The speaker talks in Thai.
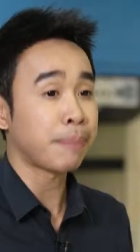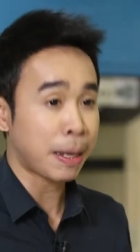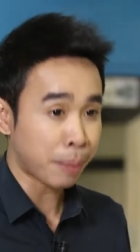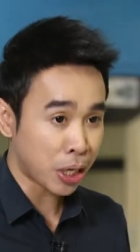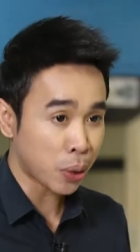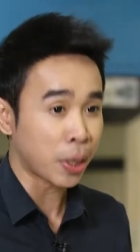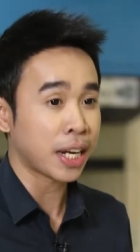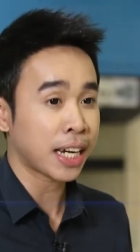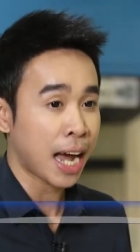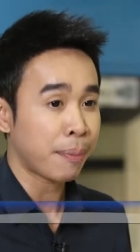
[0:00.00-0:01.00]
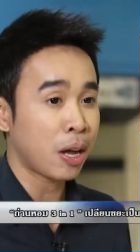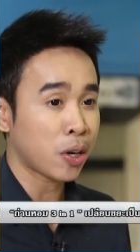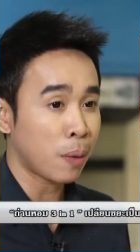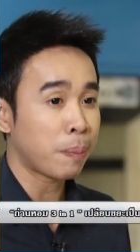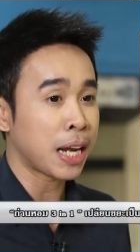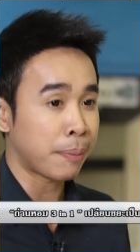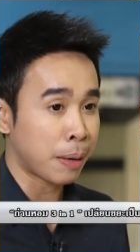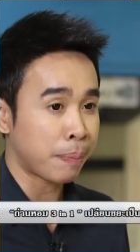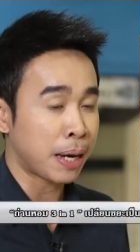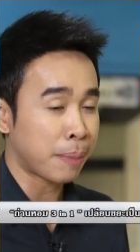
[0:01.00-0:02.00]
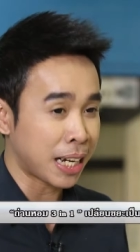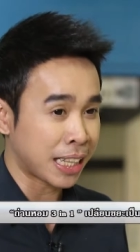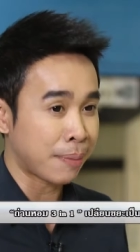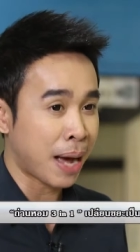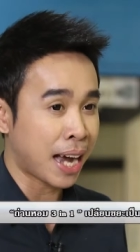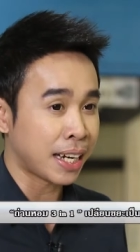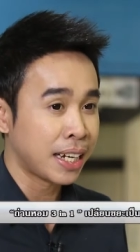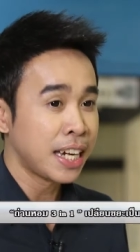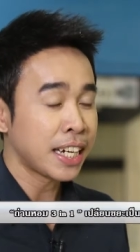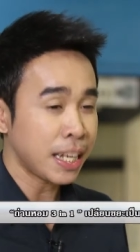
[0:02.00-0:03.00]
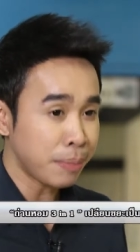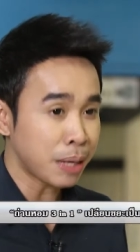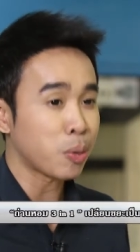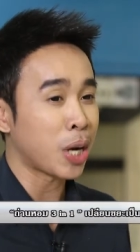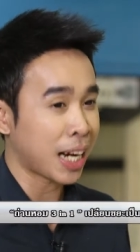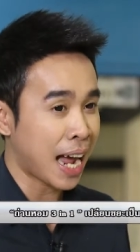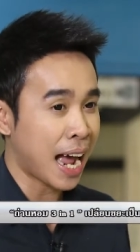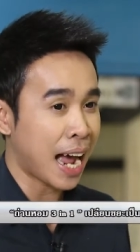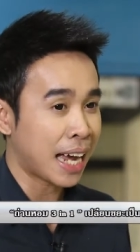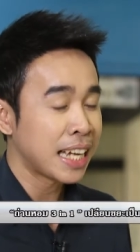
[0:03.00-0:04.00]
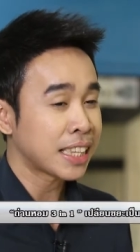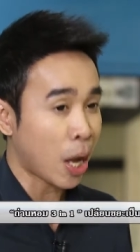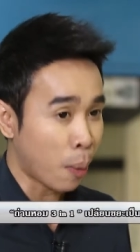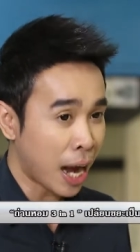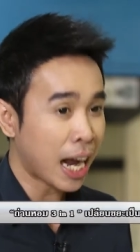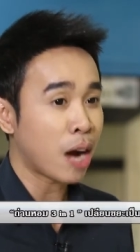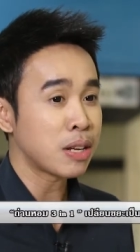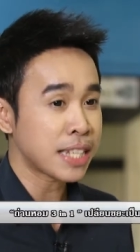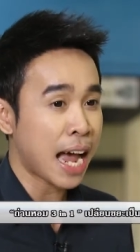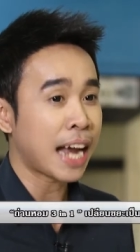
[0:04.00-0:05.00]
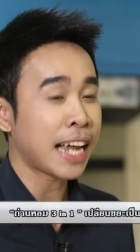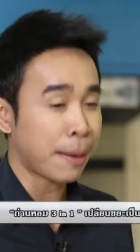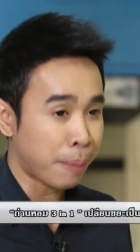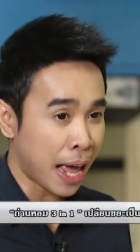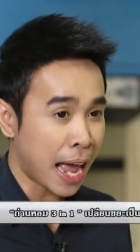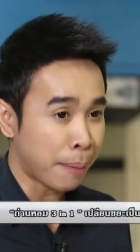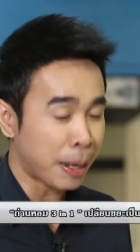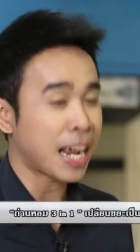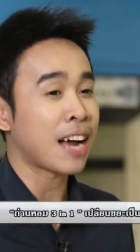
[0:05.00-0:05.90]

ดเป็นประโยชน์นะครับ แล้วก็เปลี่ยนมาเป็นผลิตภัณฑ์ที่มีมูลค่า แต่ว่าเขาจะดัดแปลงเป็น